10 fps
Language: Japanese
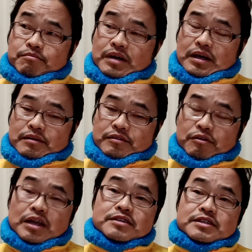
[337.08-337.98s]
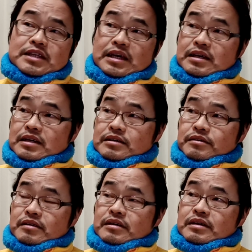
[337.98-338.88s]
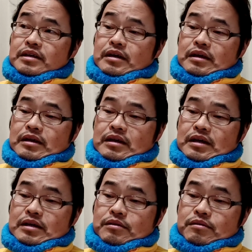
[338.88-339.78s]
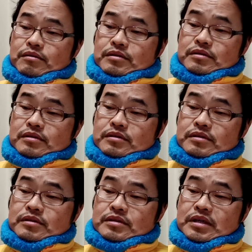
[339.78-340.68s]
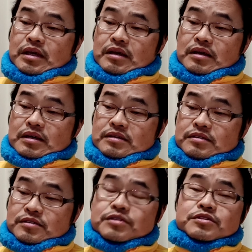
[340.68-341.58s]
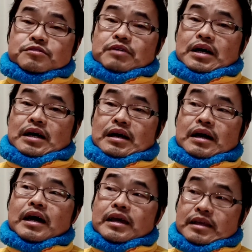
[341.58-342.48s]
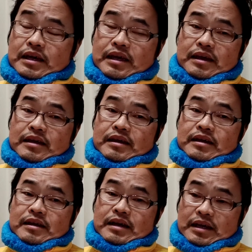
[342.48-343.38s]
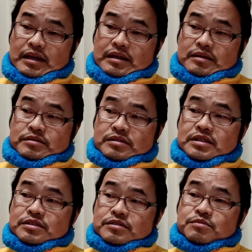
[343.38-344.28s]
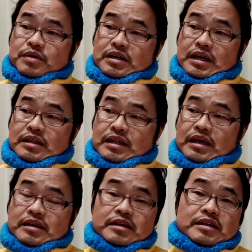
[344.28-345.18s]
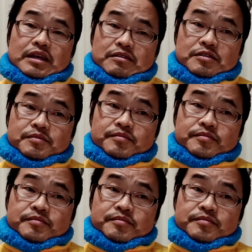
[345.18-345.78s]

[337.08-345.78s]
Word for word: まあ、乗らずにね、うん。あの、生活水準は変えない。はい。月10万円で生きていく。